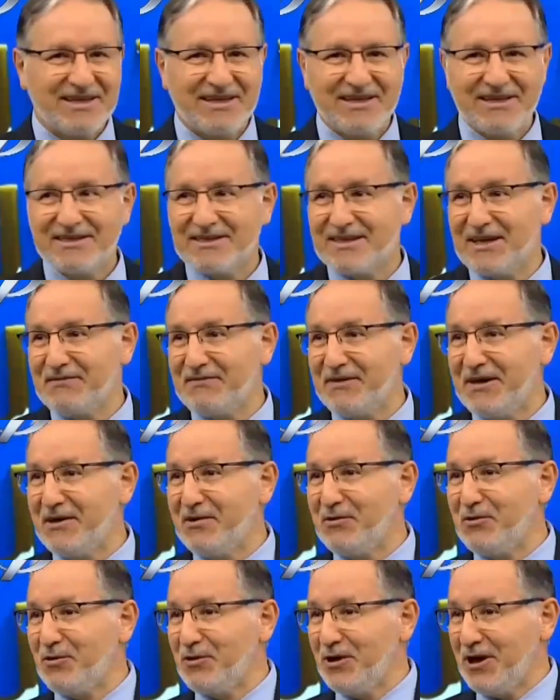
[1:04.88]
Seferi
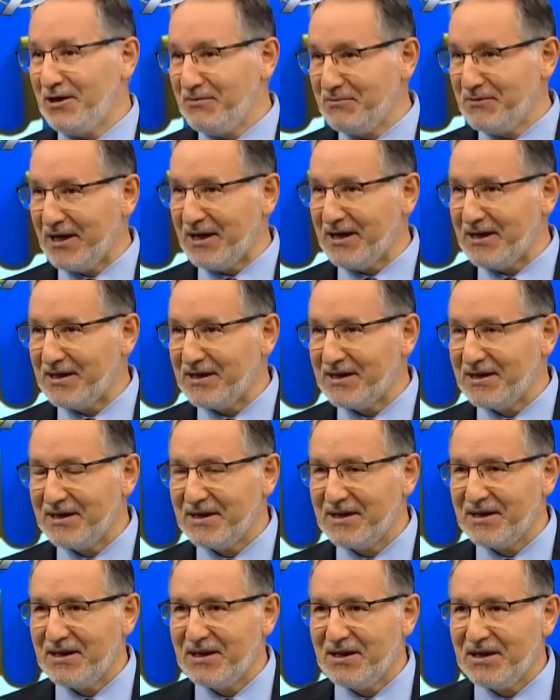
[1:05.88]
olayım da
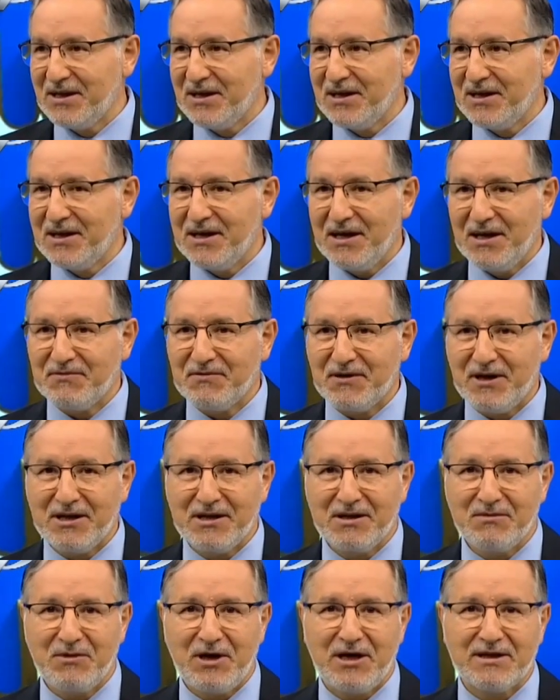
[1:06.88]

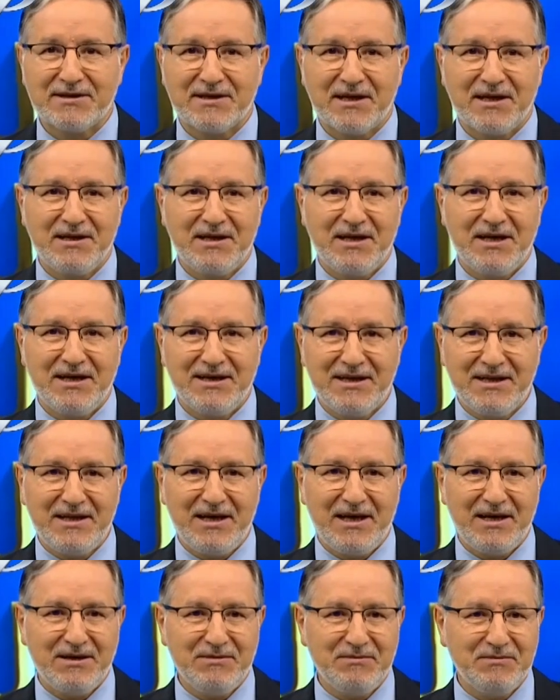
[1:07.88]
efendim Antalya'ya
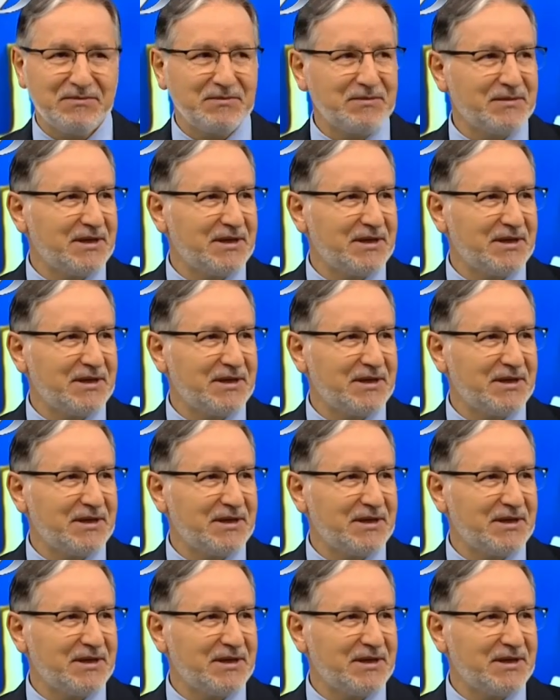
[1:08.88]
gideyim.